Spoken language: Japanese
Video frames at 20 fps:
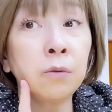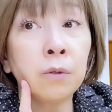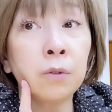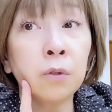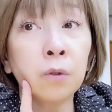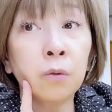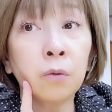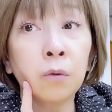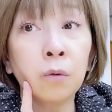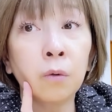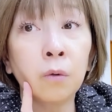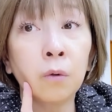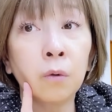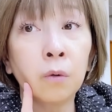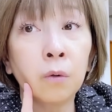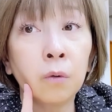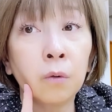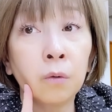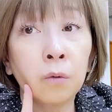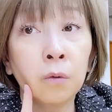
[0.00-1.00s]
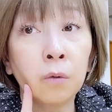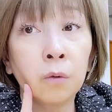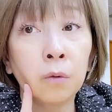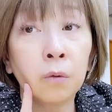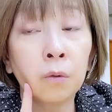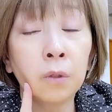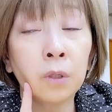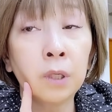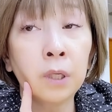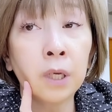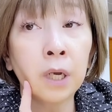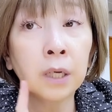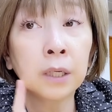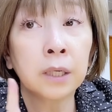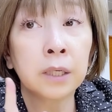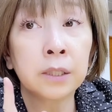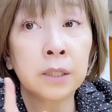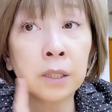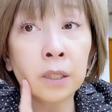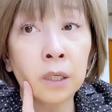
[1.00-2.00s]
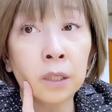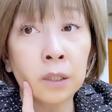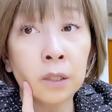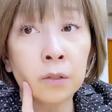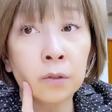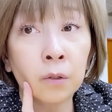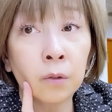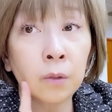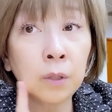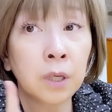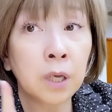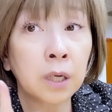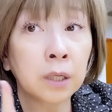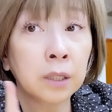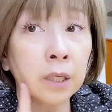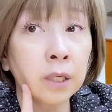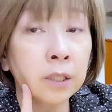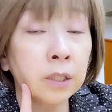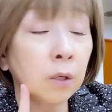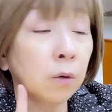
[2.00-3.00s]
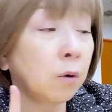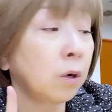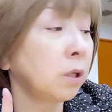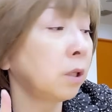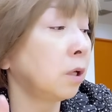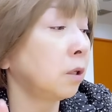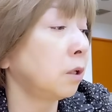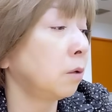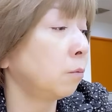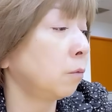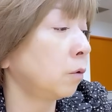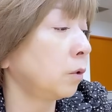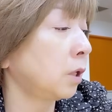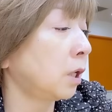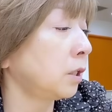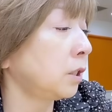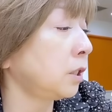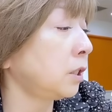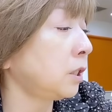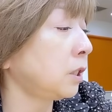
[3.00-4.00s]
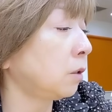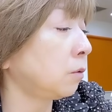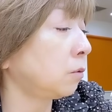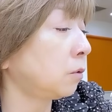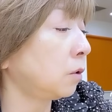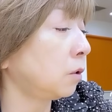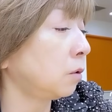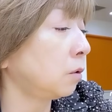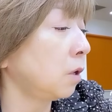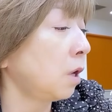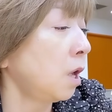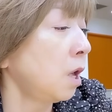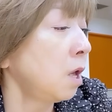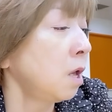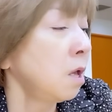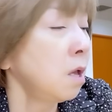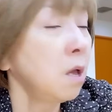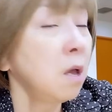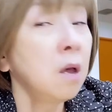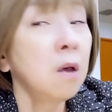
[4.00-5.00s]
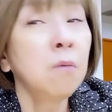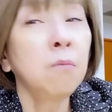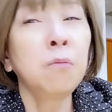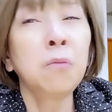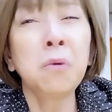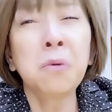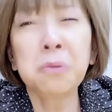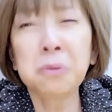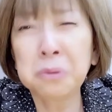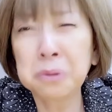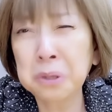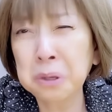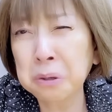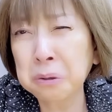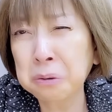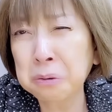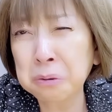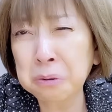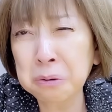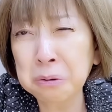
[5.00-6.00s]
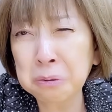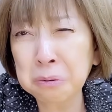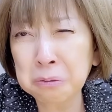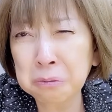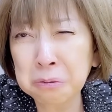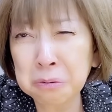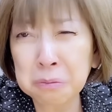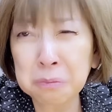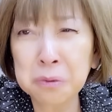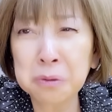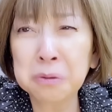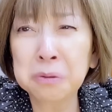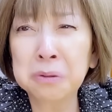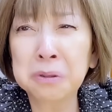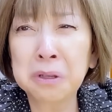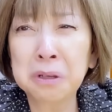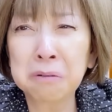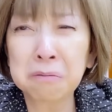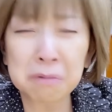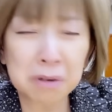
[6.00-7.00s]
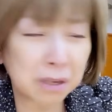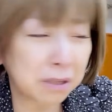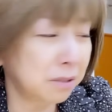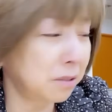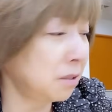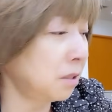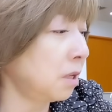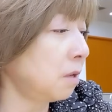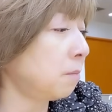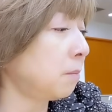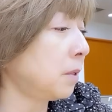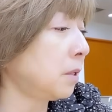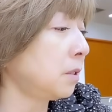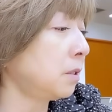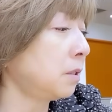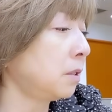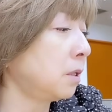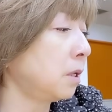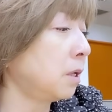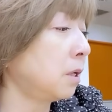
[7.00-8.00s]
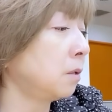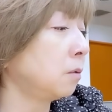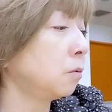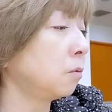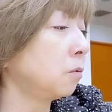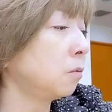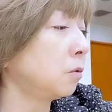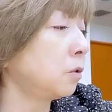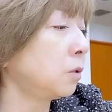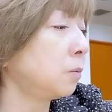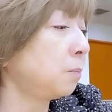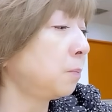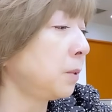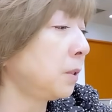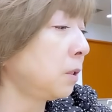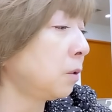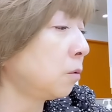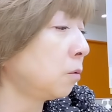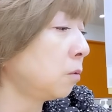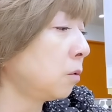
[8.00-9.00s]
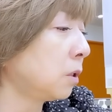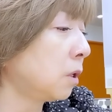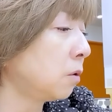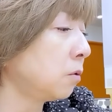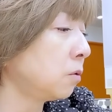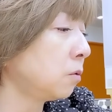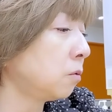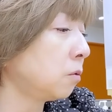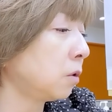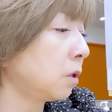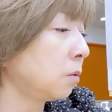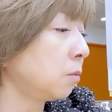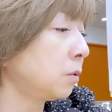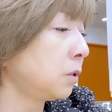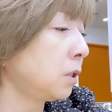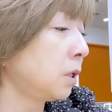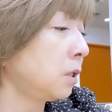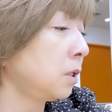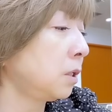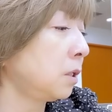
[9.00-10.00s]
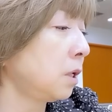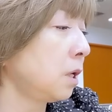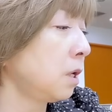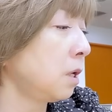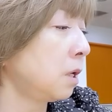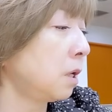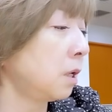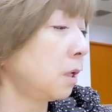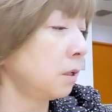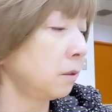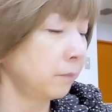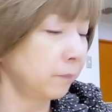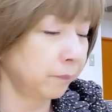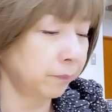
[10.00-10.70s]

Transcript: はちょっと、日焼けしてないんですけど、日焼けしたお肌でも馴染んじゃうっていう、持ってこようと思って忘れました。すっぴんでこの顔すると気持ち悪いね。はい。